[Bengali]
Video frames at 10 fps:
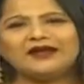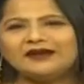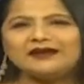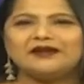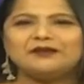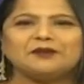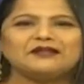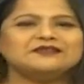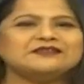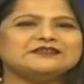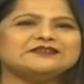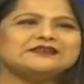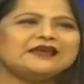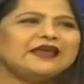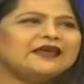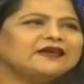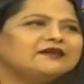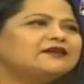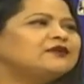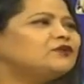এই টেনে বাঁধছি এই
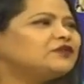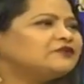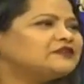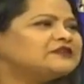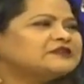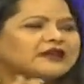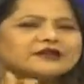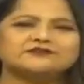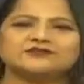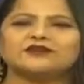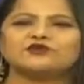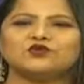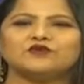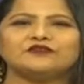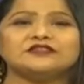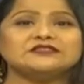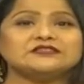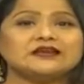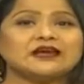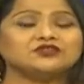কার্ল করে ফেলছি এই স্ট্রেট করে
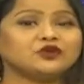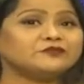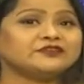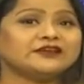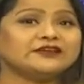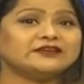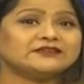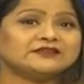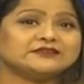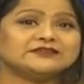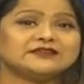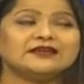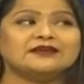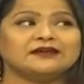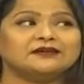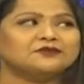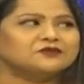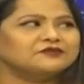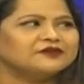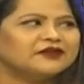ফেলছি আর সবচেয়ে ডেঞ্জারাস এই কালার
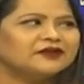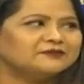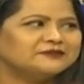করে ফেললাম